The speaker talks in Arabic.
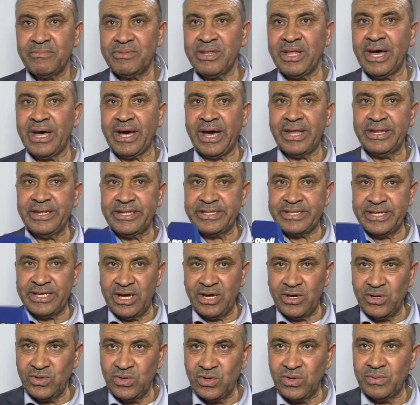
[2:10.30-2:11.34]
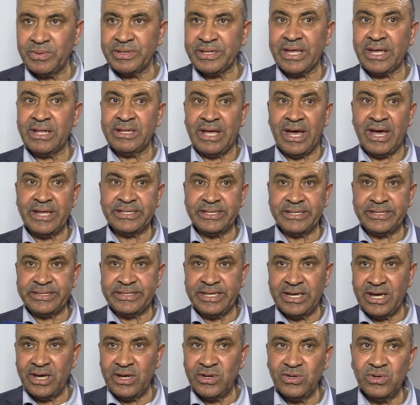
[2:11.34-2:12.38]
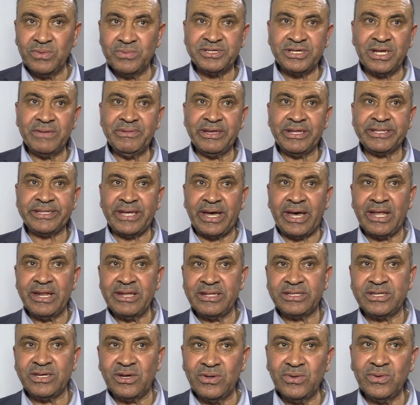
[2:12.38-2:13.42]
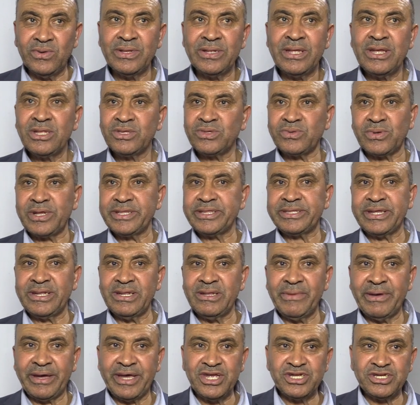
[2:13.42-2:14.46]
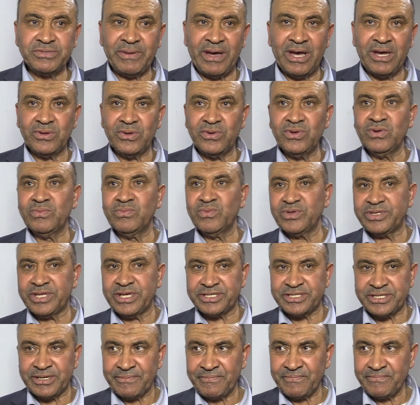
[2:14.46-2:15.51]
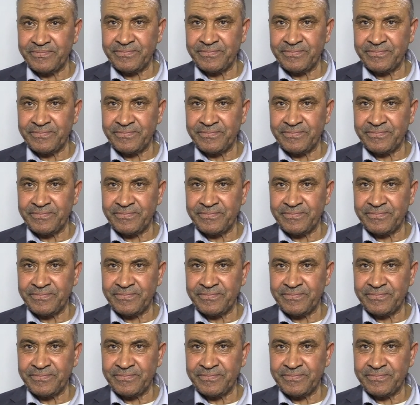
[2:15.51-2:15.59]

الاغاني ديالو العدد ديالو بجميع التقاليد ديالو التراث ديالنا ما كاينش بحالو نموذجي